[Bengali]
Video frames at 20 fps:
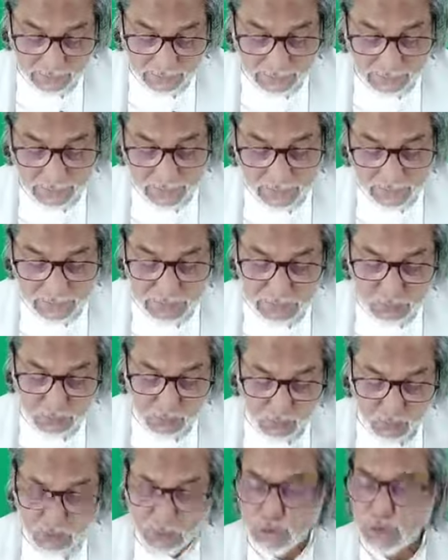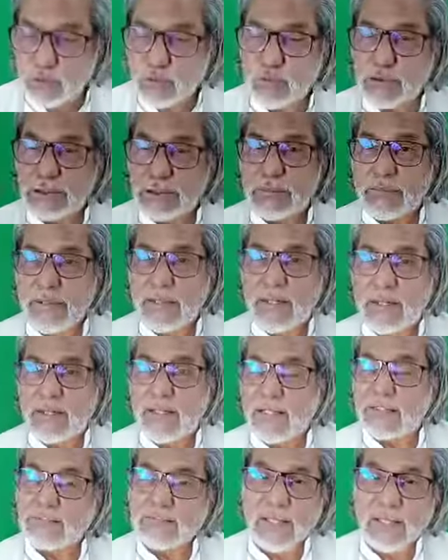এটা স্পর্শ করতে পারে
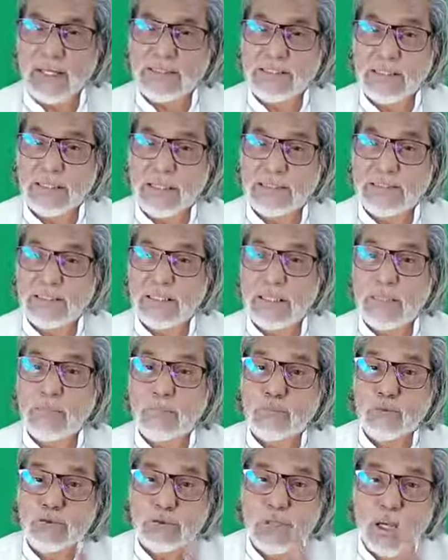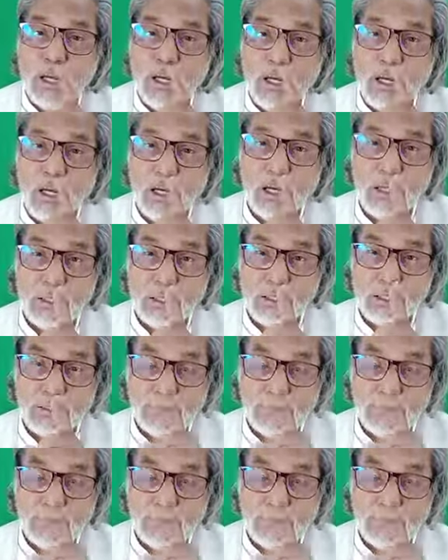না তারা ছাড়া যারা মোতাহার